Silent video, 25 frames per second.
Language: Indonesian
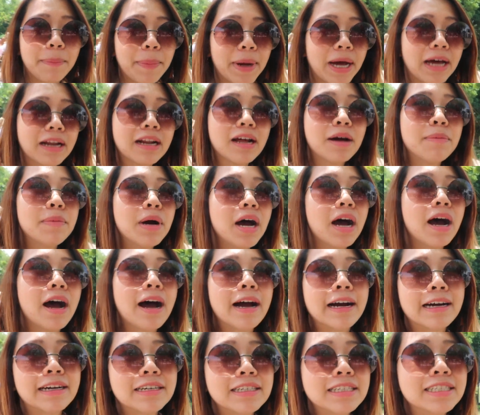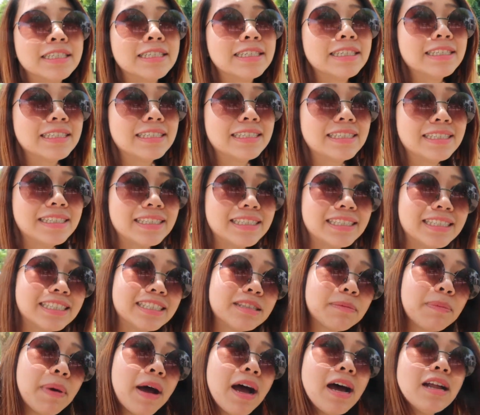parah banget
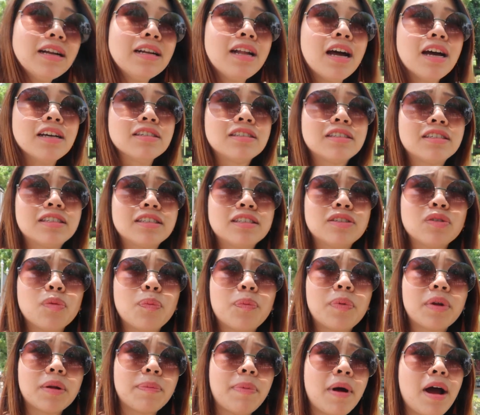panas super